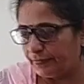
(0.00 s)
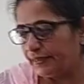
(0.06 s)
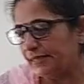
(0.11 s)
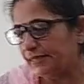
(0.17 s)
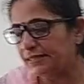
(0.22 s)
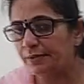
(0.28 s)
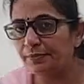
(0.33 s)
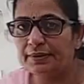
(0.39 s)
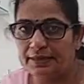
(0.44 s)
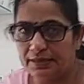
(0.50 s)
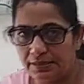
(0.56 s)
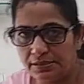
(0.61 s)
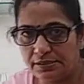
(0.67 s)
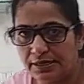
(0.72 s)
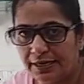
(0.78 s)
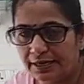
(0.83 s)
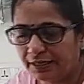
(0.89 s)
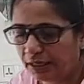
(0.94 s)
जैसा मैंने
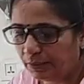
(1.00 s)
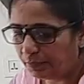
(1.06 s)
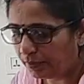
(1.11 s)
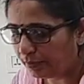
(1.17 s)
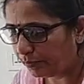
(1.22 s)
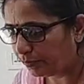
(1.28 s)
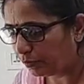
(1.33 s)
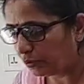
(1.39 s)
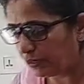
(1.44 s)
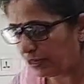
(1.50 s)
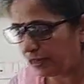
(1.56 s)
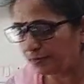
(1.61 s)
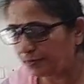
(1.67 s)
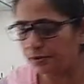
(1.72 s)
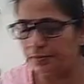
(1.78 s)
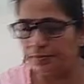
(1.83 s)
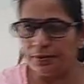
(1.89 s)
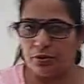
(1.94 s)
स्टार्टिंग में भी बोला
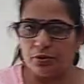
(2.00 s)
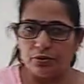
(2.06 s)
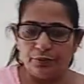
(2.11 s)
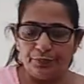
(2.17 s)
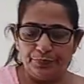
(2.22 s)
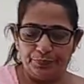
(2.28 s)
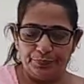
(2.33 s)
आप सभी को